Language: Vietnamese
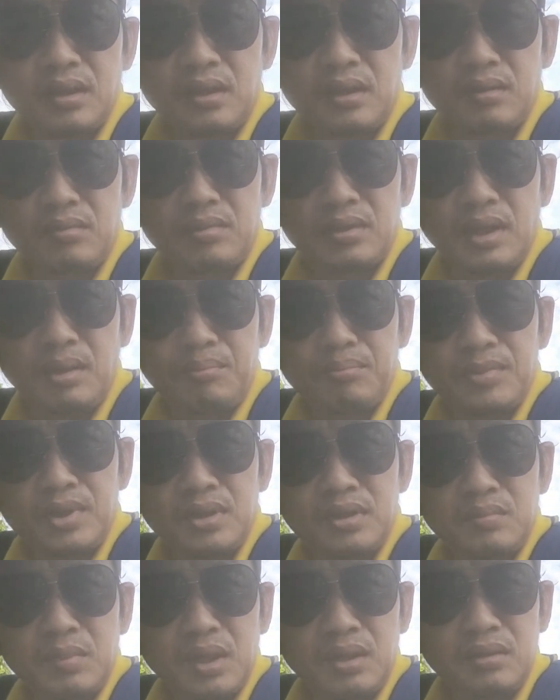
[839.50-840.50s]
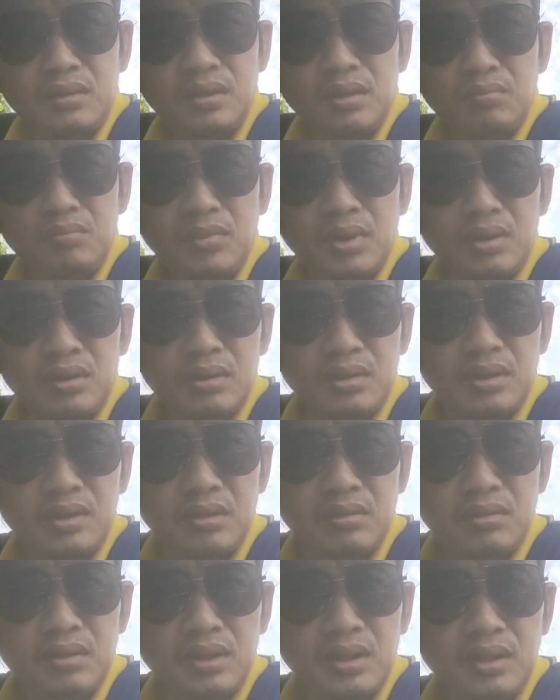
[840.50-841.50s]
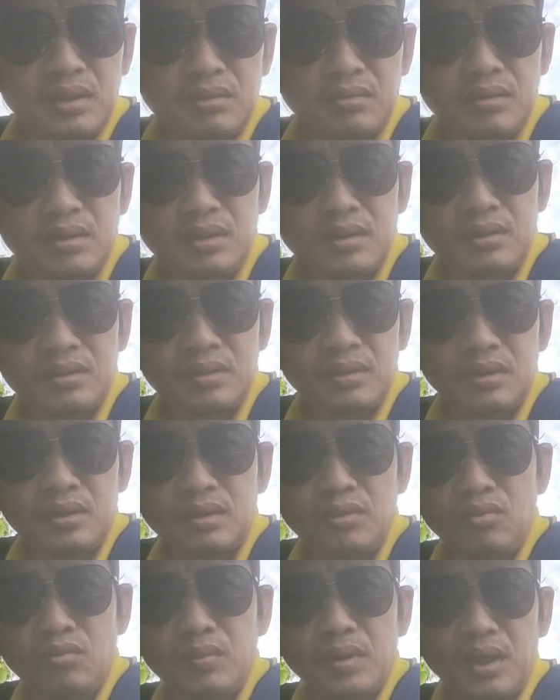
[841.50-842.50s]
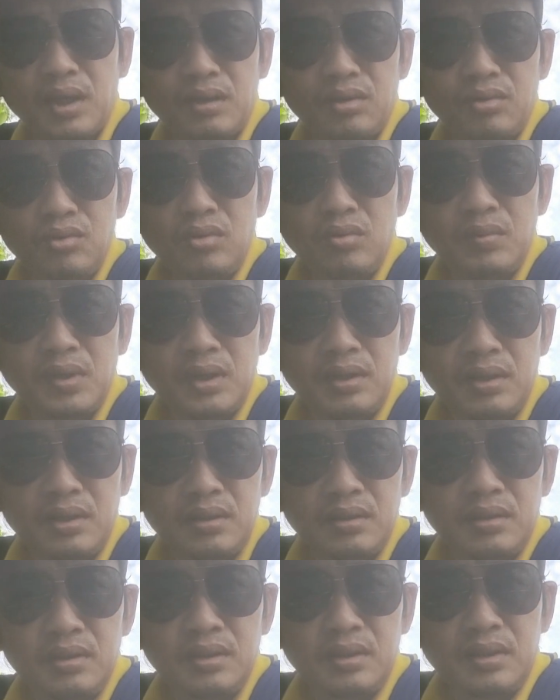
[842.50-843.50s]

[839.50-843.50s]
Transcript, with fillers: à, trăm thứ bệnh trong mình này nọ kia rồi đó à, uống bà đuối cũng hết á